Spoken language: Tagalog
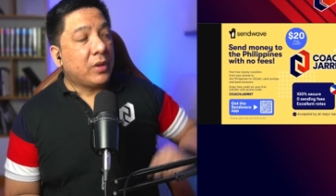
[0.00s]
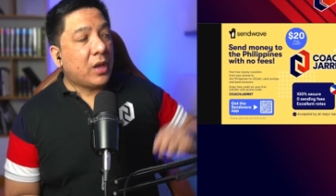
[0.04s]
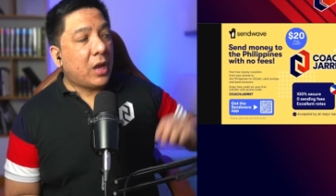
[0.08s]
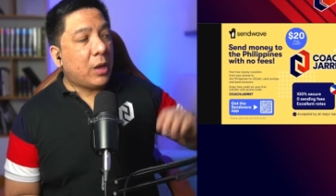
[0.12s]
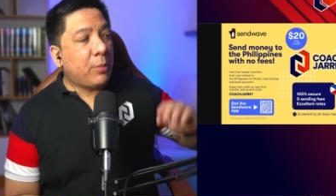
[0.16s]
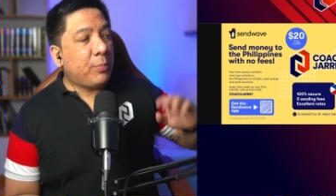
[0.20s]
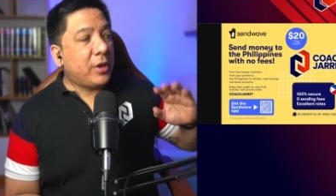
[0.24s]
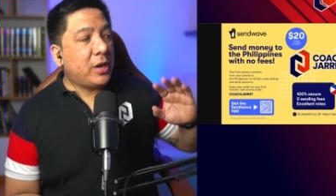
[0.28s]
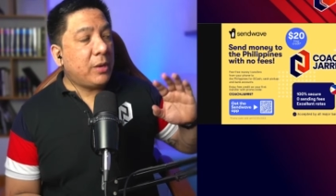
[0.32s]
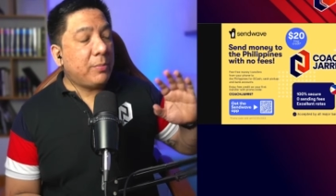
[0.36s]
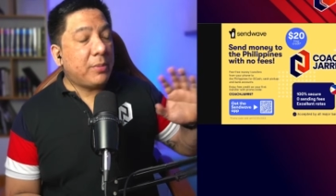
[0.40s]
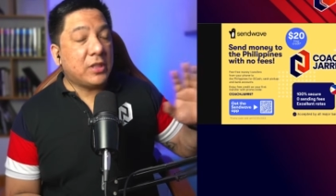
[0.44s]

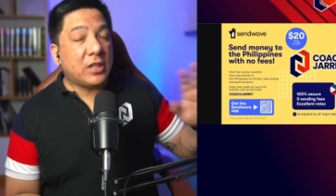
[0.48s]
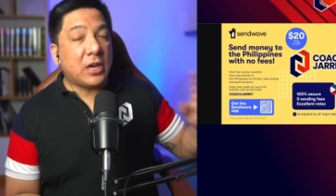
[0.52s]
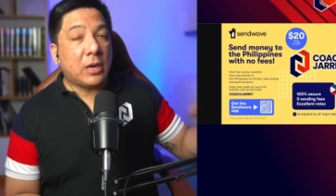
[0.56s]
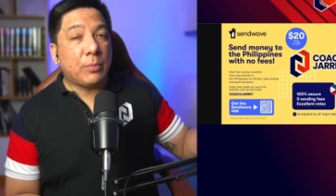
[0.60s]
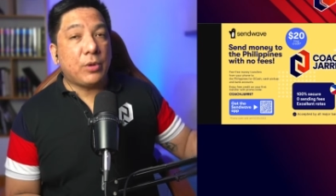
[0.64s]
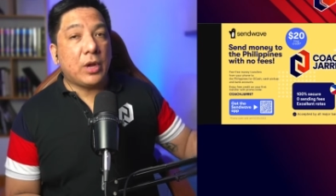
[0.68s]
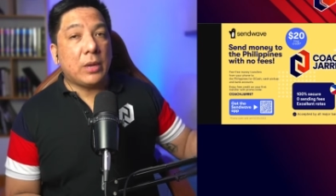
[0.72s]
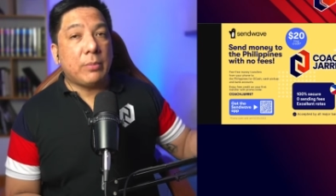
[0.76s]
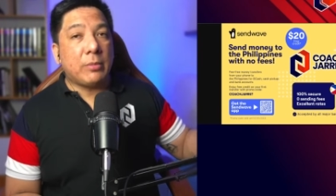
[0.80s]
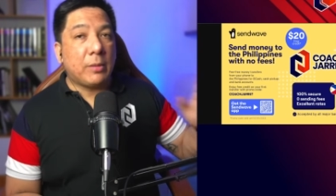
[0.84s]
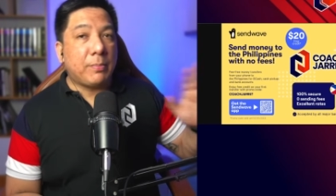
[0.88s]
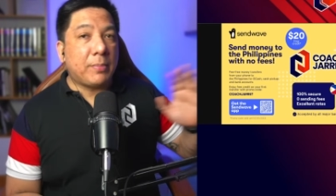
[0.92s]
ay pwede pwede na
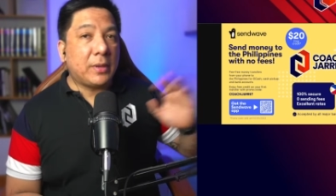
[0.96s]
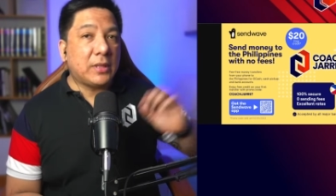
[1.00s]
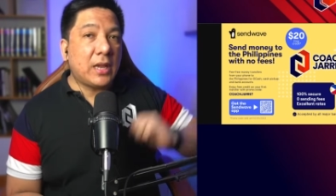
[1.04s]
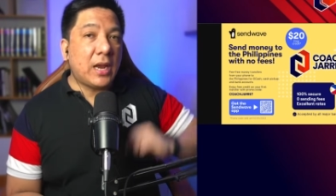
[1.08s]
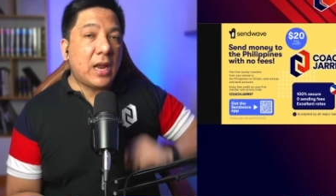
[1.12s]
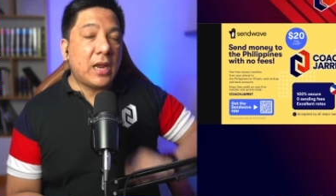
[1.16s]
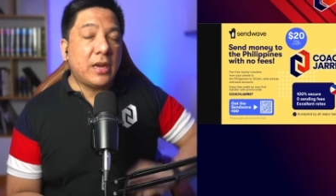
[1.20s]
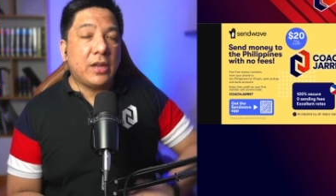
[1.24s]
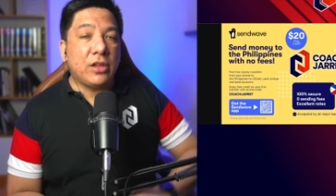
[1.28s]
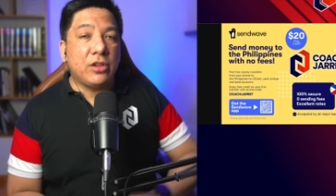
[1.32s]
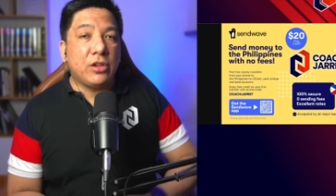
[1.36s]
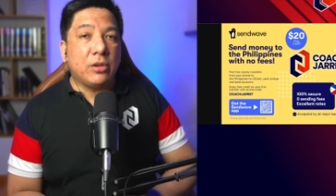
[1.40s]
po ay
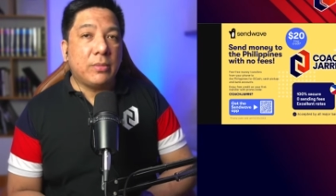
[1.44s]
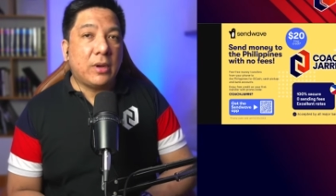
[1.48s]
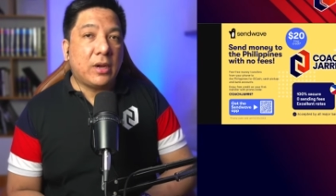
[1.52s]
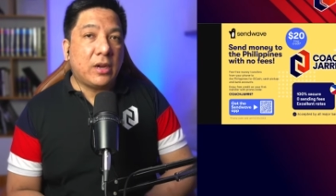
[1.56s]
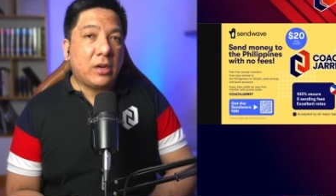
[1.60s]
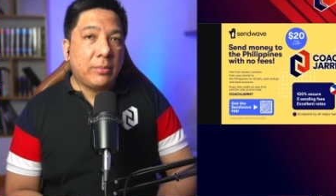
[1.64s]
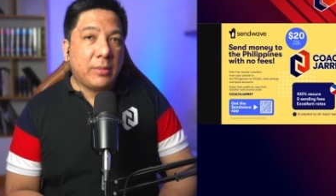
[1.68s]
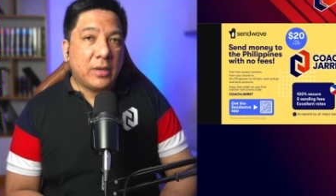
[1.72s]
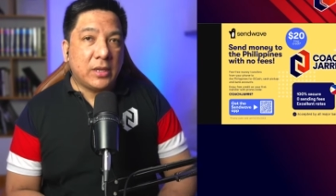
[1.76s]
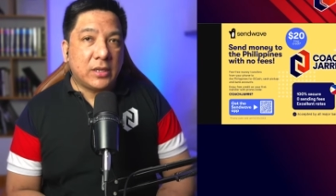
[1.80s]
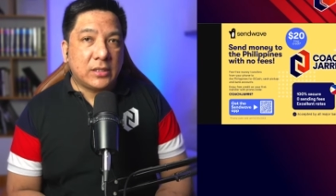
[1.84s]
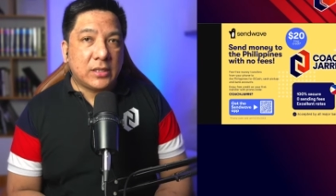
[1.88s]
magpadala na inyong mga
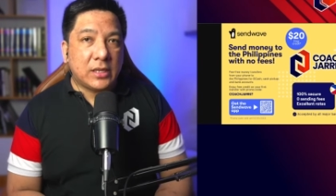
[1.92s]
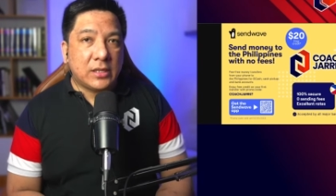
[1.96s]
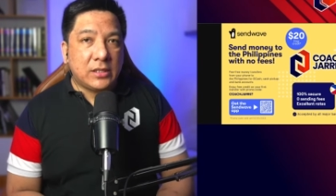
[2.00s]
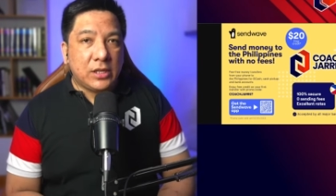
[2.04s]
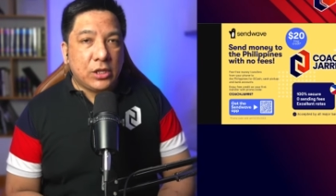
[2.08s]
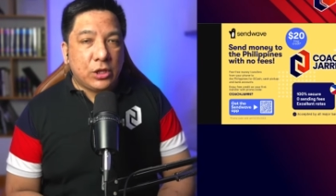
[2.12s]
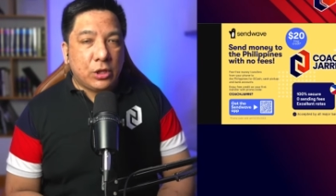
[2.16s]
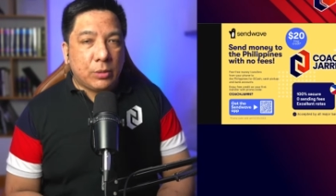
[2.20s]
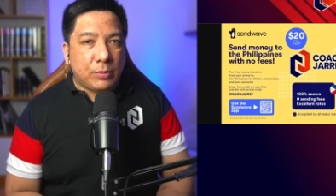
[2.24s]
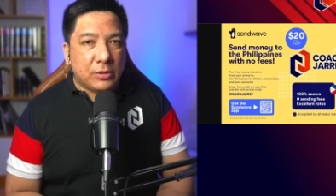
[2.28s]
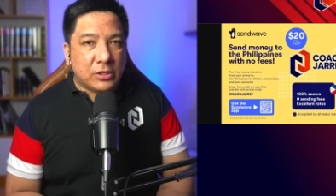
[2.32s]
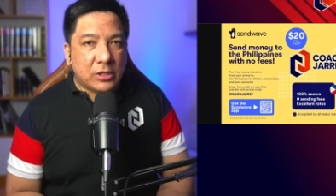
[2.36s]
remittances
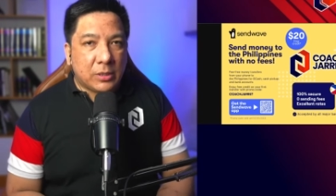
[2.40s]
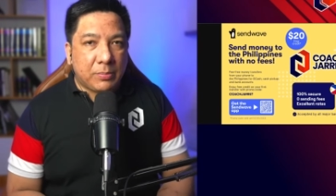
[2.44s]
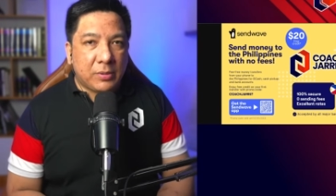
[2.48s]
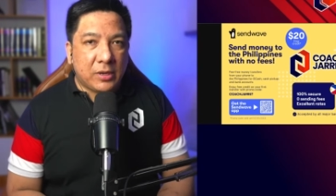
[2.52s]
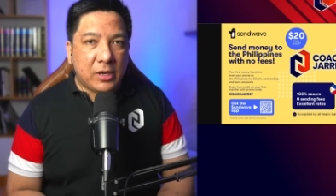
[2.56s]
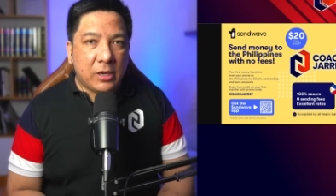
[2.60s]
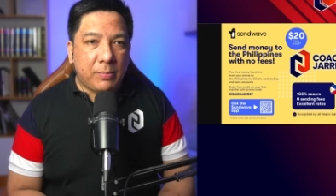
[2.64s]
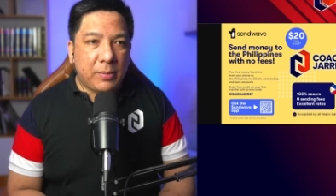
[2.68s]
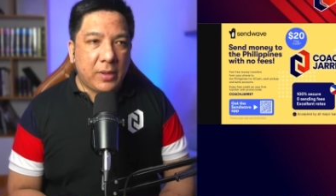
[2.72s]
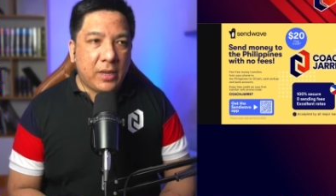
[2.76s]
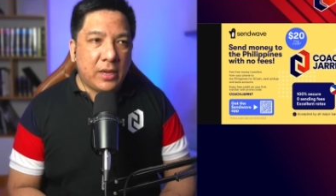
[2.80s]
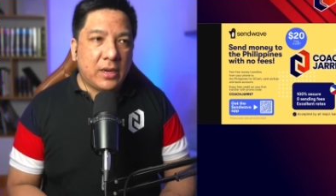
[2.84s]
dito po sa
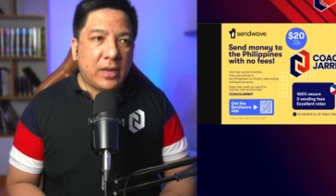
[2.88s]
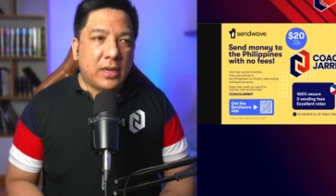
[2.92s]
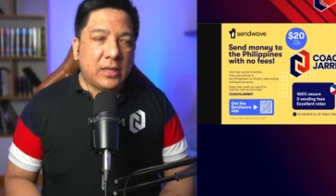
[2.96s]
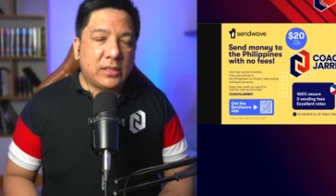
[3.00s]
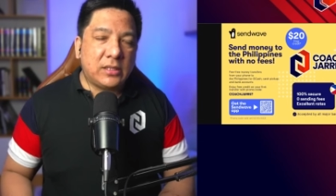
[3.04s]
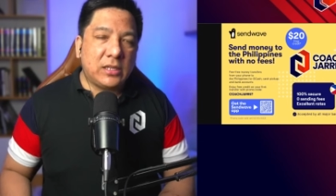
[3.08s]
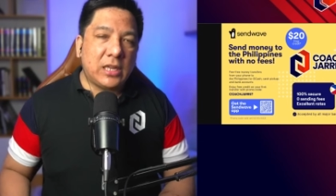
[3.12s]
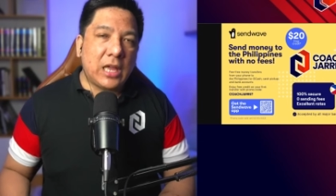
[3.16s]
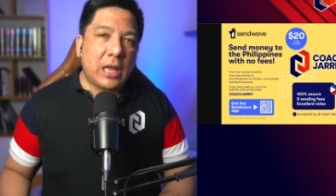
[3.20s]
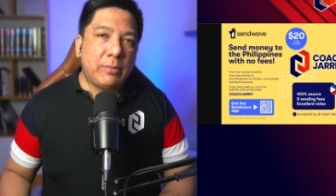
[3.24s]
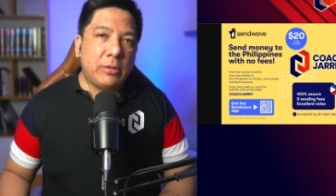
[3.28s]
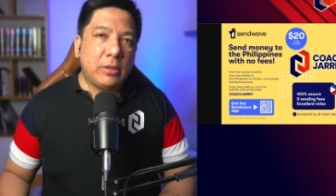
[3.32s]

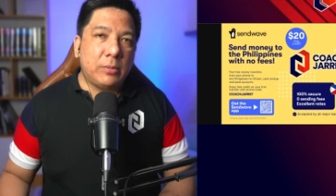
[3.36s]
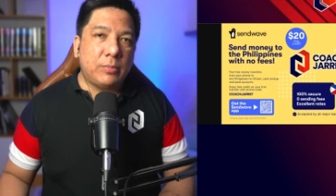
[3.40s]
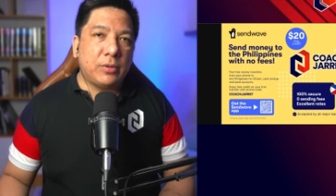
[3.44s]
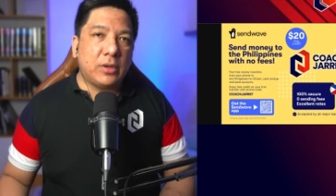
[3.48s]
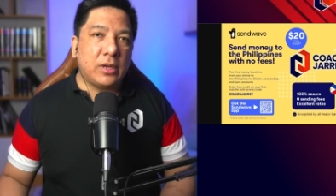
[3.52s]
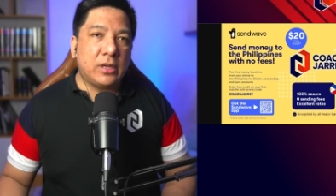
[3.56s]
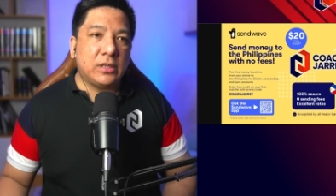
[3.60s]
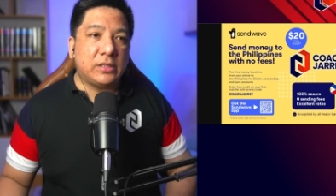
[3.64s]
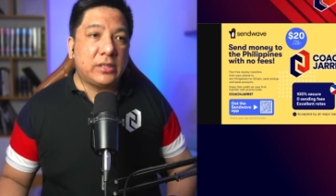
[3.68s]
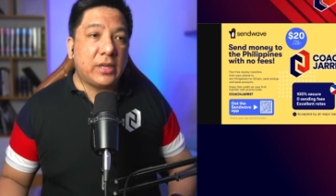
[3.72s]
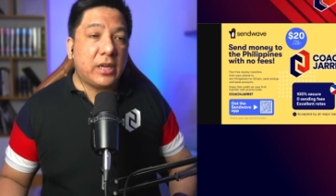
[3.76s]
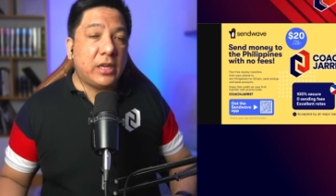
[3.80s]
Pilipinas gamit po
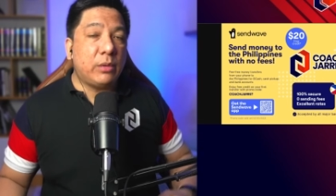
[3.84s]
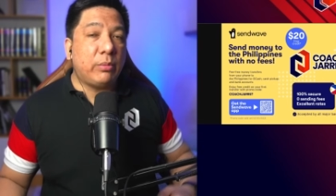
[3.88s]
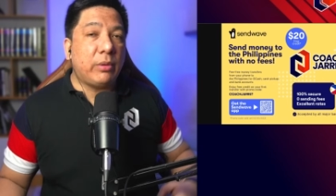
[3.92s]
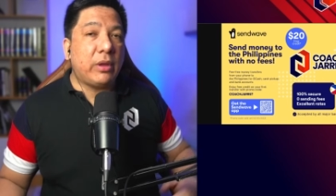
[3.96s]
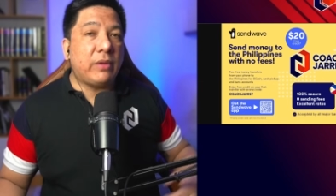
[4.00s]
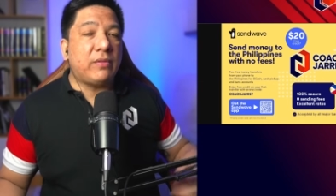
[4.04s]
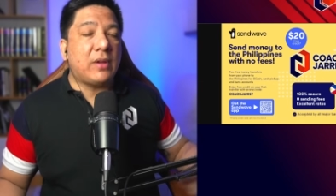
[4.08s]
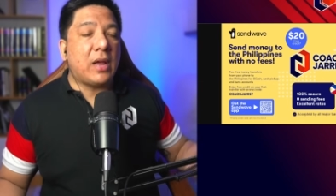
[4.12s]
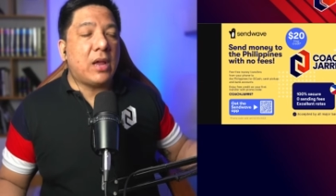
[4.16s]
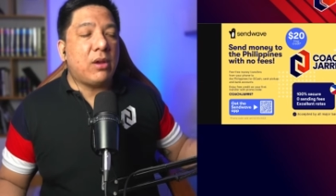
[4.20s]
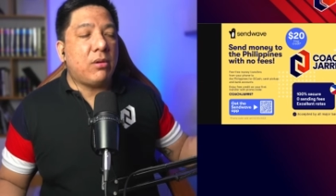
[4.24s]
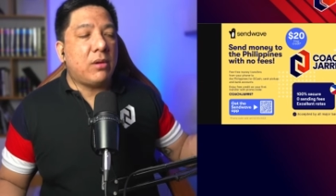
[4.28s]
ang
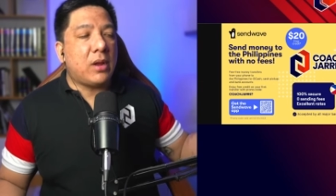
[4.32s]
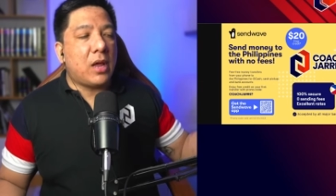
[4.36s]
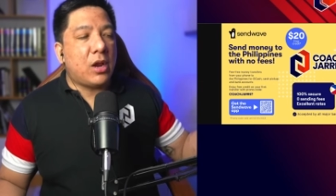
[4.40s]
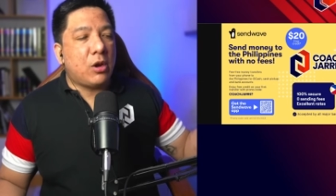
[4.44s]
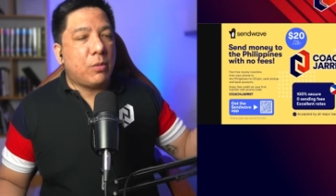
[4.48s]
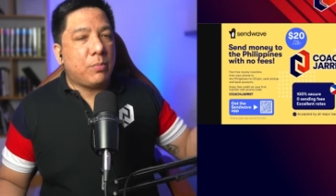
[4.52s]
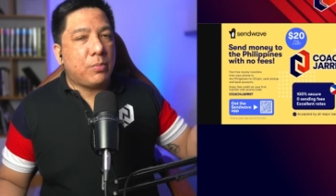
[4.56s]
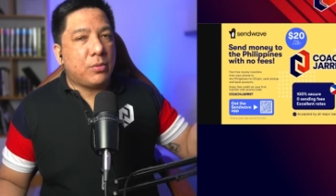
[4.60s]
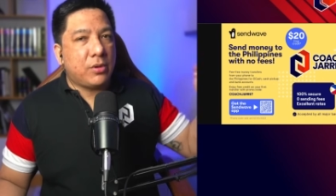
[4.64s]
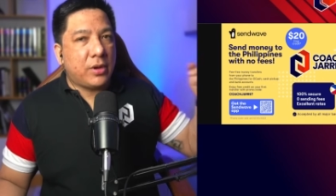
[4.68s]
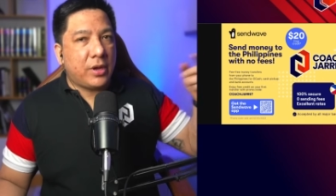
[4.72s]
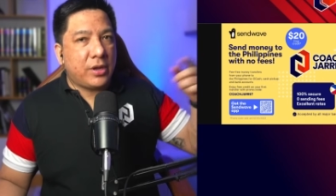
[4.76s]
Sendwave, lalo
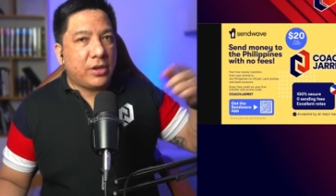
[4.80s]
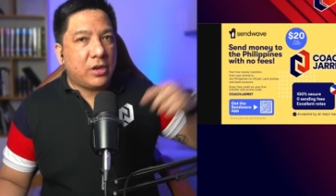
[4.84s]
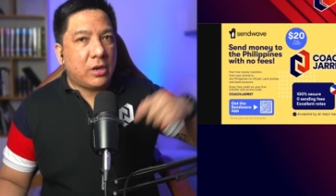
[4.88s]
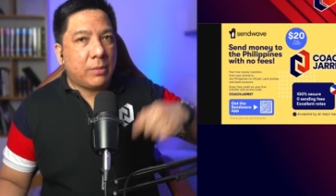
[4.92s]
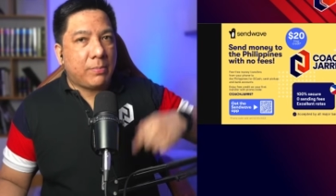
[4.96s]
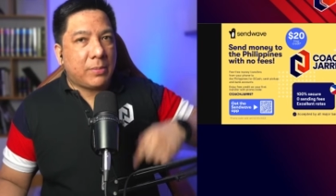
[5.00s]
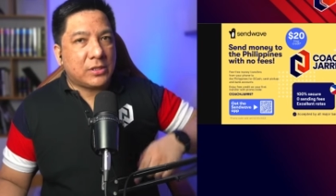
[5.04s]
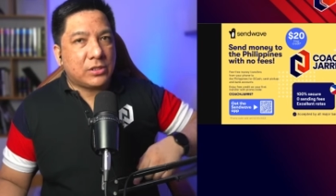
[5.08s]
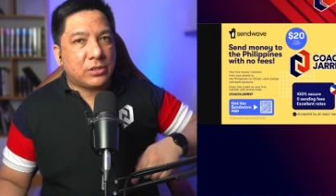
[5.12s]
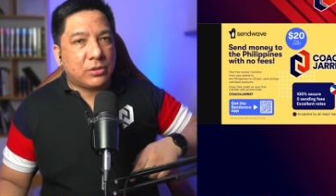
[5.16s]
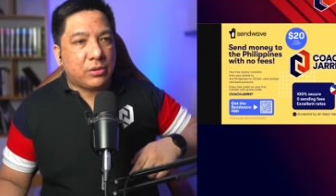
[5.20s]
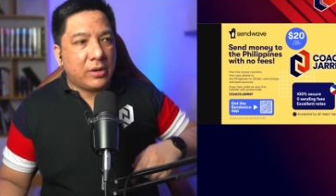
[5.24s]
lalo po ngayon na
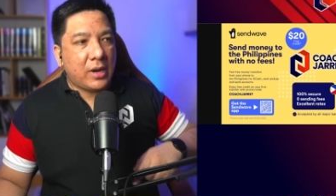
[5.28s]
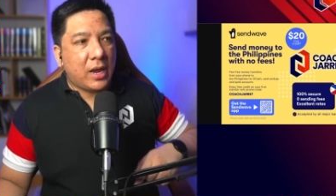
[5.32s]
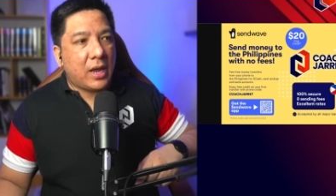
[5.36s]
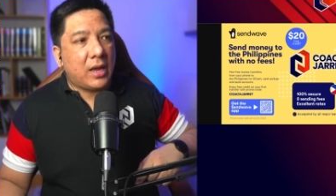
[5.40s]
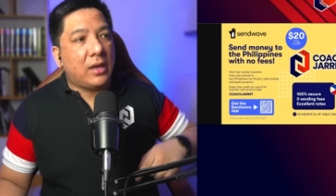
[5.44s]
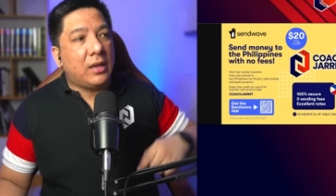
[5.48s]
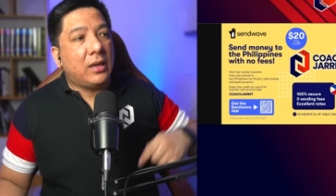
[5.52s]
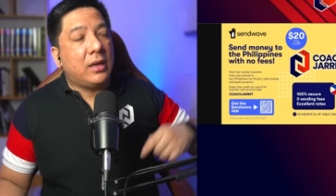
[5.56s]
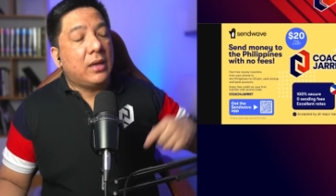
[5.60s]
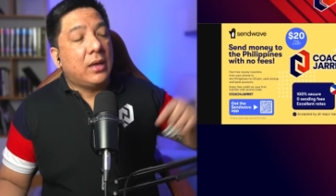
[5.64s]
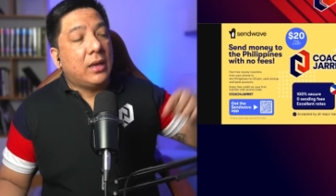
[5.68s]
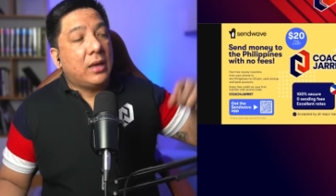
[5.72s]
Pasko na